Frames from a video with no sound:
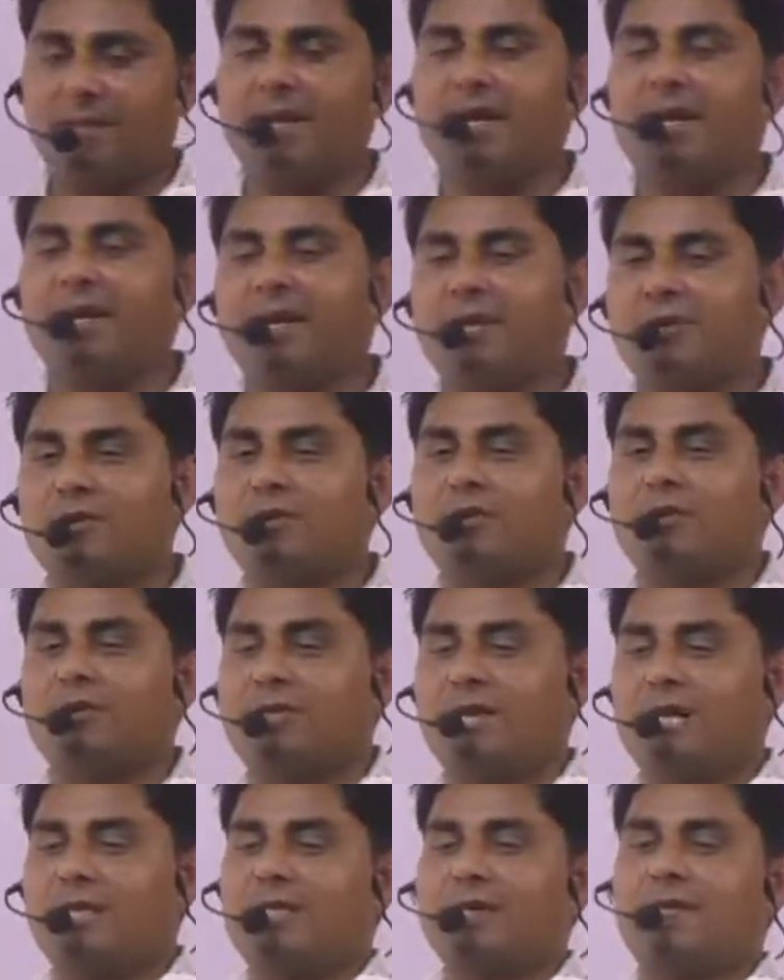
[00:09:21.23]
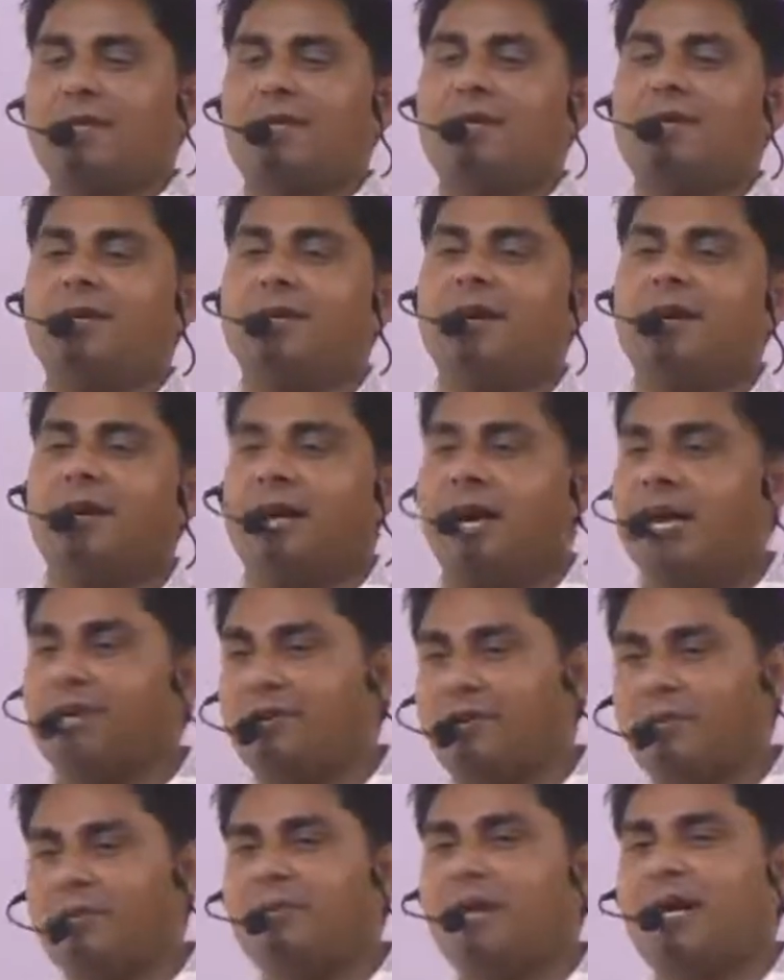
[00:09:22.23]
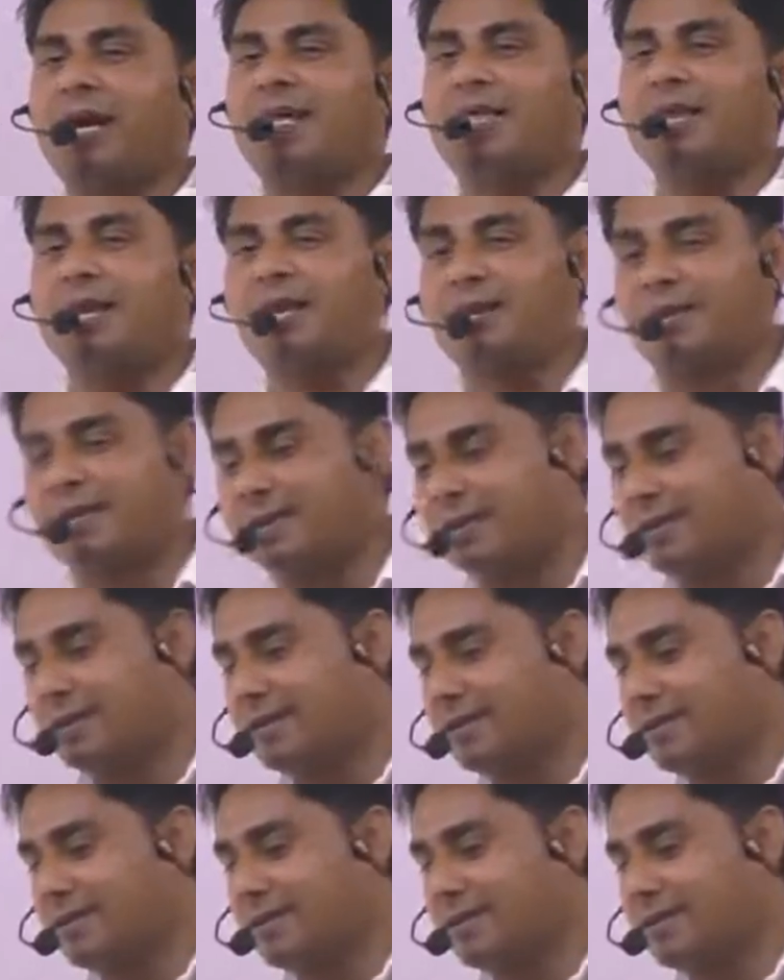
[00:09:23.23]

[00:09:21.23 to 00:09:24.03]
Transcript: करना जरूरी होता है ऐसे फिर अभी बेकार से लगता है